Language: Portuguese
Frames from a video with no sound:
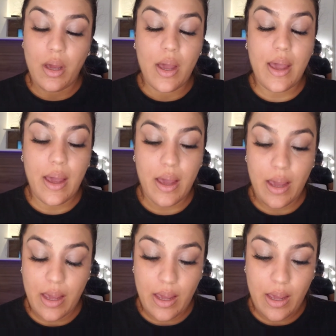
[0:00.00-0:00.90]

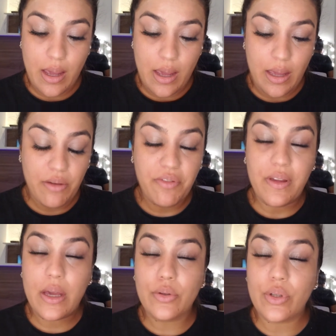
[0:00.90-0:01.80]
É, enfim,
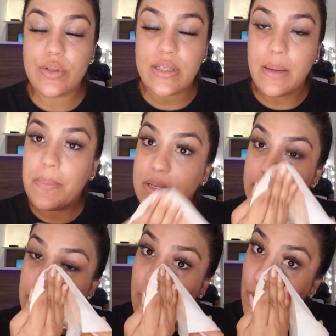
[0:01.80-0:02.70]
eu tô sempre
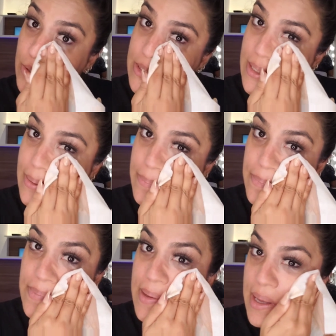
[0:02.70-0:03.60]
disposta
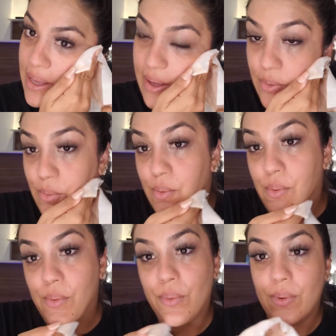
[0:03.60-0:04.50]

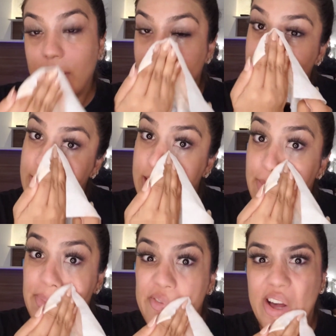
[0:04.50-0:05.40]
eu quero
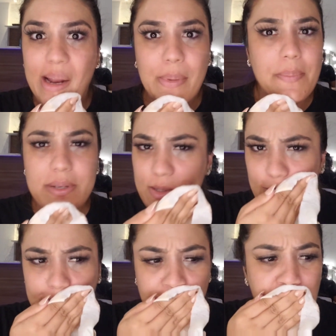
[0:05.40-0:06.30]
sempre falar pra
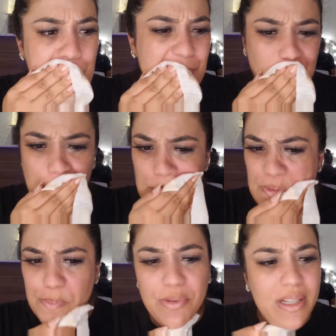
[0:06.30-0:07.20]
pessoa,
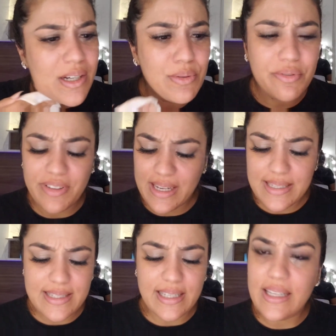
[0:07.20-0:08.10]
tipo, não, não fica
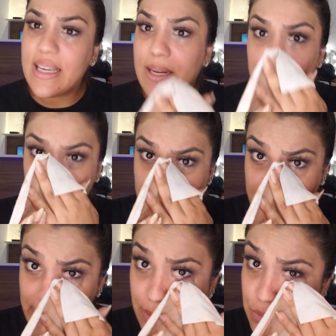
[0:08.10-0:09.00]
assim, é
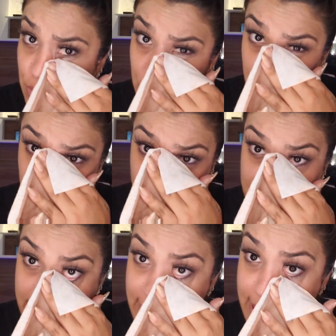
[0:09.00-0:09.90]
normal, todo mundo
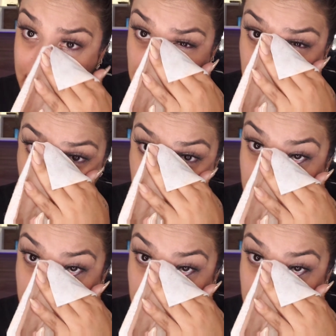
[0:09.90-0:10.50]
erra,